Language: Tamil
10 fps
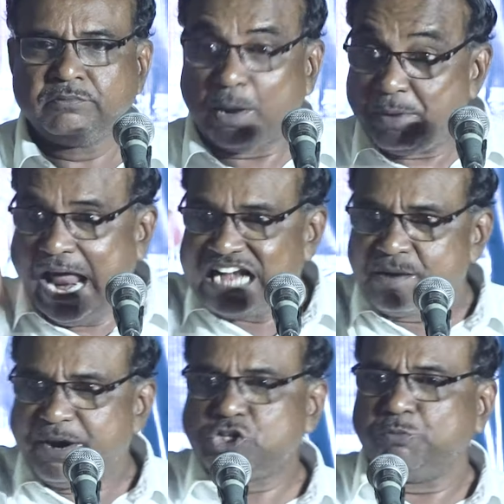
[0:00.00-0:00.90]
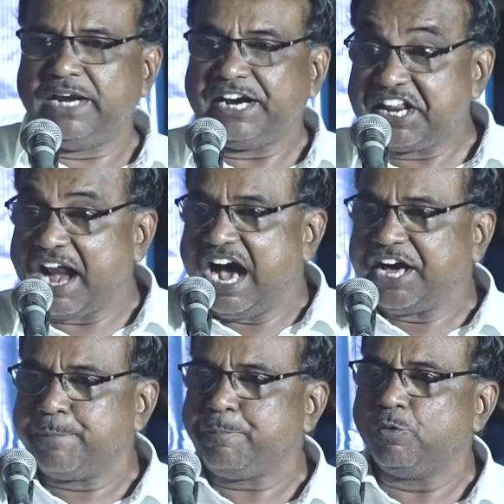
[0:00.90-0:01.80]
தமிழ்நாட்டில் மட்டுமல்ல
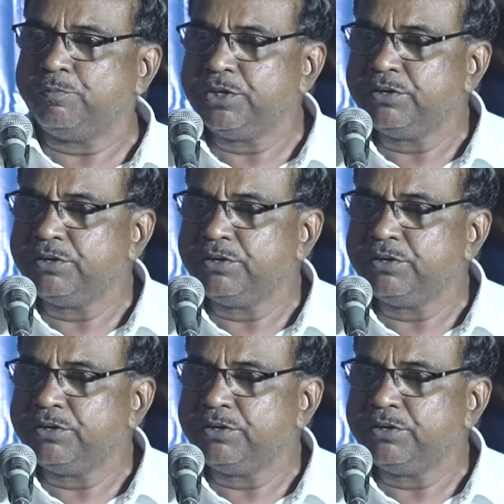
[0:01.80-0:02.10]
நிராகரிப்போம்